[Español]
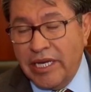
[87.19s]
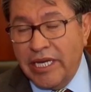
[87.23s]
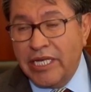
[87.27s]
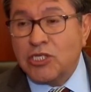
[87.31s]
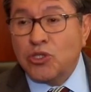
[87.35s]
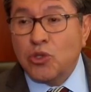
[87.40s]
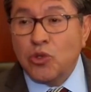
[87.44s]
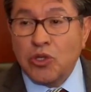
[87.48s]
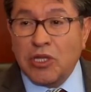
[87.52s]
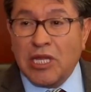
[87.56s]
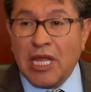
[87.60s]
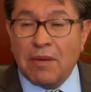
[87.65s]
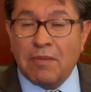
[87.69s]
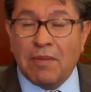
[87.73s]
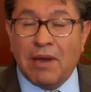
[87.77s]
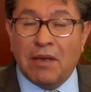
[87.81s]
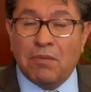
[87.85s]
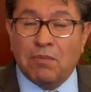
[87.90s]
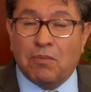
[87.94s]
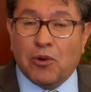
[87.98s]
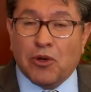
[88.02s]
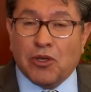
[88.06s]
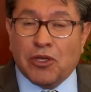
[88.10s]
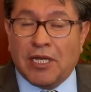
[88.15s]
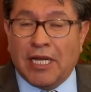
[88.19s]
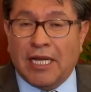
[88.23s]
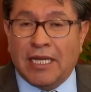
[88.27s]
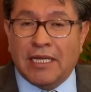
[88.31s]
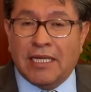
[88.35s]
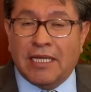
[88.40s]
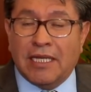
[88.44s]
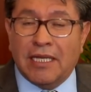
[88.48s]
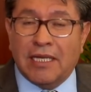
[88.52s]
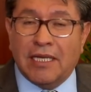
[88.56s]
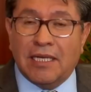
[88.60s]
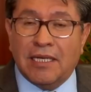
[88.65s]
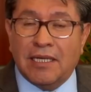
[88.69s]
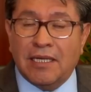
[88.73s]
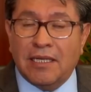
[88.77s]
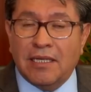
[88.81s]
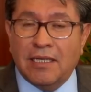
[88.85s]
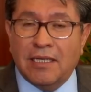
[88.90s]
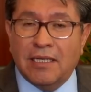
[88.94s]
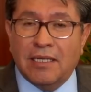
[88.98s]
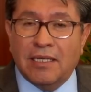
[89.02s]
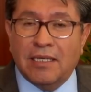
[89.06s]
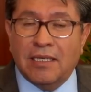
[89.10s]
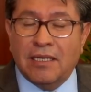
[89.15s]
es un tema importante,
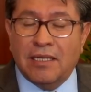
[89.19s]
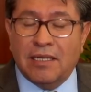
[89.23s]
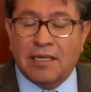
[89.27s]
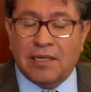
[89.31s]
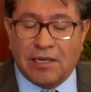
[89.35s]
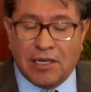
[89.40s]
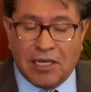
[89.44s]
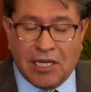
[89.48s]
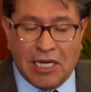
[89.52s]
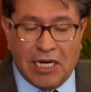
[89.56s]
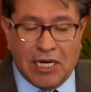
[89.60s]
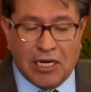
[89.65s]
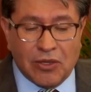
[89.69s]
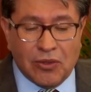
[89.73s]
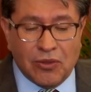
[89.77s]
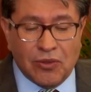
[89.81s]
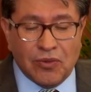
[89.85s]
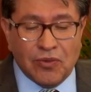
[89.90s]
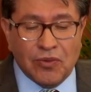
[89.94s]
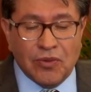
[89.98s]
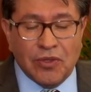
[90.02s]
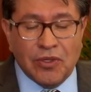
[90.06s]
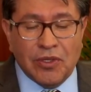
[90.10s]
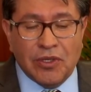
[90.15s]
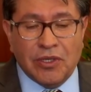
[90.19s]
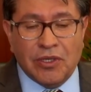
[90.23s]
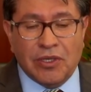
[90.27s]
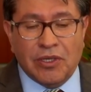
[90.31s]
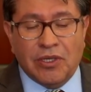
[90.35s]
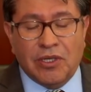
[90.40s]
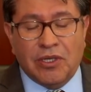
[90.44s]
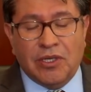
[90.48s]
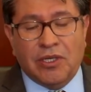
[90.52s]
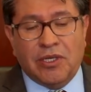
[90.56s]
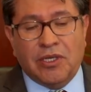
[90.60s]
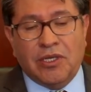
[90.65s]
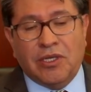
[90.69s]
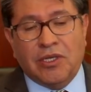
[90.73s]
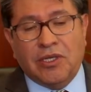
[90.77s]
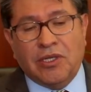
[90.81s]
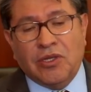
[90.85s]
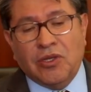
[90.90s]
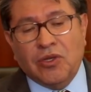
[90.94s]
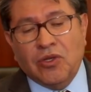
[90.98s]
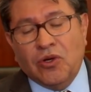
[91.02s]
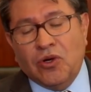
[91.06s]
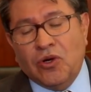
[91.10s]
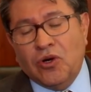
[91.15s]
Ricardo. Eh,
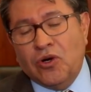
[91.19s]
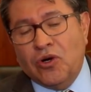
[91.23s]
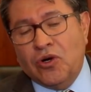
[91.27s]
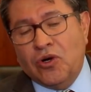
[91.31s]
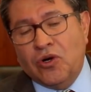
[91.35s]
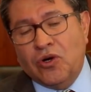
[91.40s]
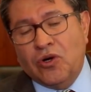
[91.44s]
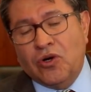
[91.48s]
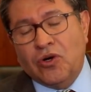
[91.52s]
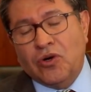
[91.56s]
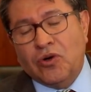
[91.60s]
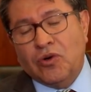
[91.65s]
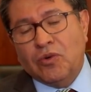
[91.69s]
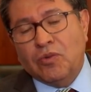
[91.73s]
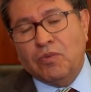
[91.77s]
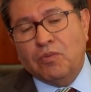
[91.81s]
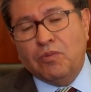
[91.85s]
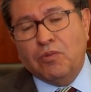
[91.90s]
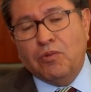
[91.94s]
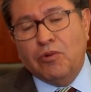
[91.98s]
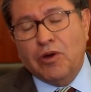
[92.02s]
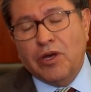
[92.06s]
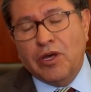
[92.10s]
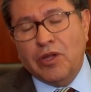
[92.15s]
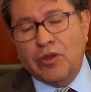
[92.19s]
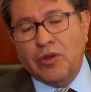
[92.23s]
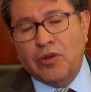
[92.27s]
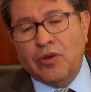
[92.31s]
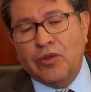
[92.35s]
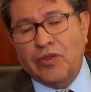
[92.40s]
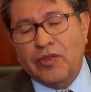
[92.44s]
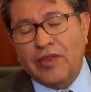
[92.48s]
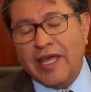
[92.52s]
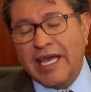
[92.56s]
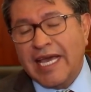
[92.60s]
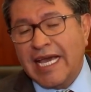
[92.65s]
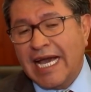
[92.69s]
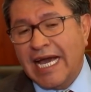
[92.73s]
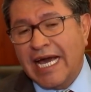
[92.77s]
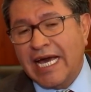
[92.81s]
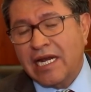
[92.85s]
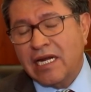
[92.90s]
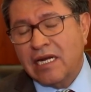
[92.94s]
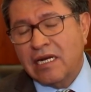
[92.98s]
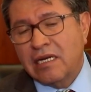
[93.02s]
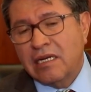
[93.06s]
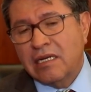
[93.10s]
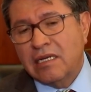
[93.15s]
no puedo
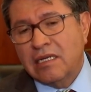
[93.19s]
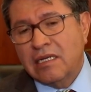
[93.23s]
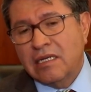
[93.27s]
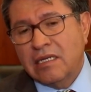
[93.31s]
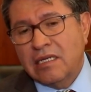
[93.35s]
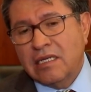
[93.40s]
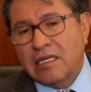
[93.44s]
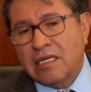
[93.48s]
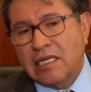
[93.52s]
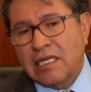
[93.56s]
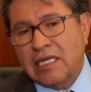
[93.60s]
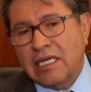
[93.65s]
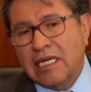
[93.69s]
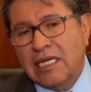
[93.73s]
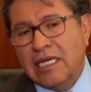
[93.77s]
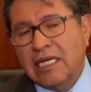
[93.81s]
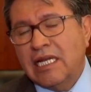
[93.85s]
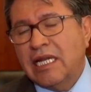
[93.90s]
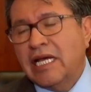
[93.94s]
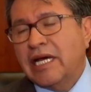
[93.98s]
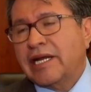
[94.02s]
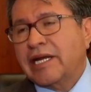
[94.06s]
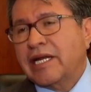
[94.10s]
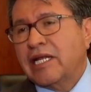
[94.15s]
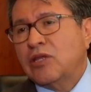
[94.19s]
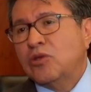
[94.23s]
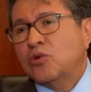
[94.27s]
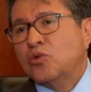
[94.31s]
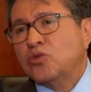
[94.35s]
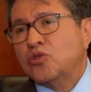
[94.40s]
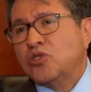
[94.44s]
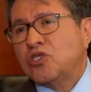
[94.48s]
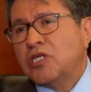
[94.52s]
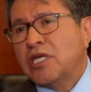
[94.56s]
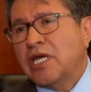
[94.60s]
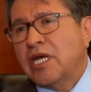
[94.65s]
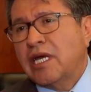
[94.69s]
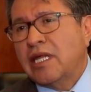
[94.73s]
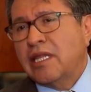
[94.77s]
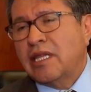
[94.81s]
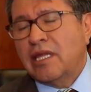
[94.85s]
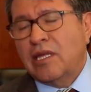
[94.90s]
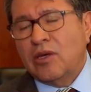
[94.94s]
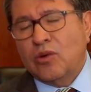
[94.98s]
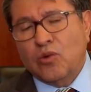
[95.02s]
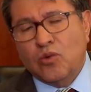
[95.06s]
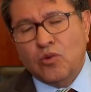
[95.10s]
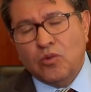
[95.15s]
negar que la renuncia
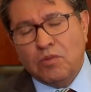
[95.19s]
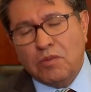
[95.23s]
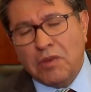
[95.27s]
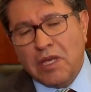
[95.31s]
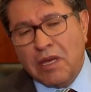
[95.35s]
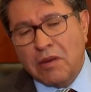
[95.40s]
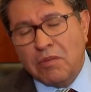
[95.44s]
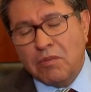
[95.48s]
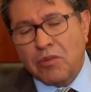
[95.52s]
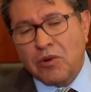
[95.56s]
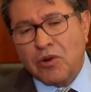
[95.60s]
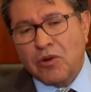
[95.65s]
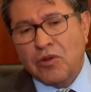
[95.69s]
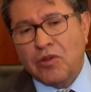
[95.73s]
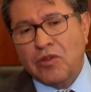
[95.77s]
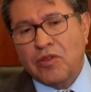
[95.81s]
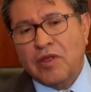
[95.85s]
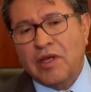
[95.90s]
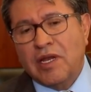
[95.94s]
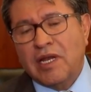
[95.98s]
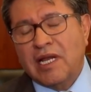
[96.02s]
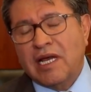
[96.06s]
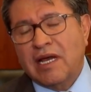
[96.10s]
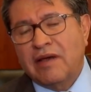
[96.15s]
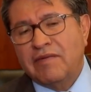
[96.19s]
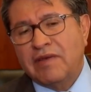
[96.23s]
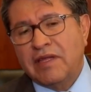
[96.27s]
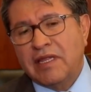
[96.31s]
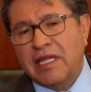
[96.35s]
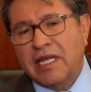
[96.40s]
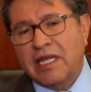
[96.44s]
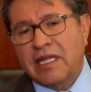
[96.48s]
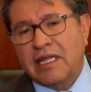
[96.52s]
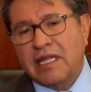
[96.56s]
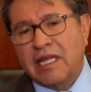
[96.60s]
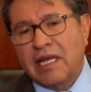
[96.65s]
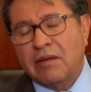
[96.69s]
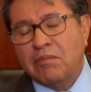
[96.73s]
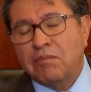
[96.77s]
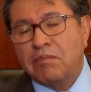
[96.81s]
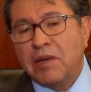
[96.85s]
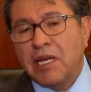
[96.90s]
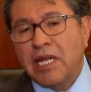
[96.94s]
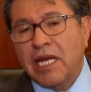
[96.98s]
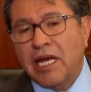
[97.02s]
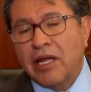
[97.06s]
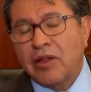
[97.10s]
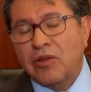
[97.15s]
de un miembro del gabinete
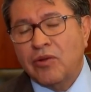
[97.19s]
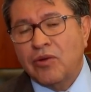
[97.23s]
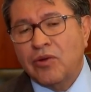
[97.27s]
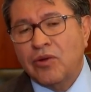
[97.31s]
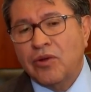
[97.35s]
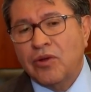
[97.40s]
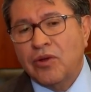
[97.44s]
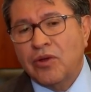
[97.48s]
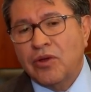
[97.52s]
ampliado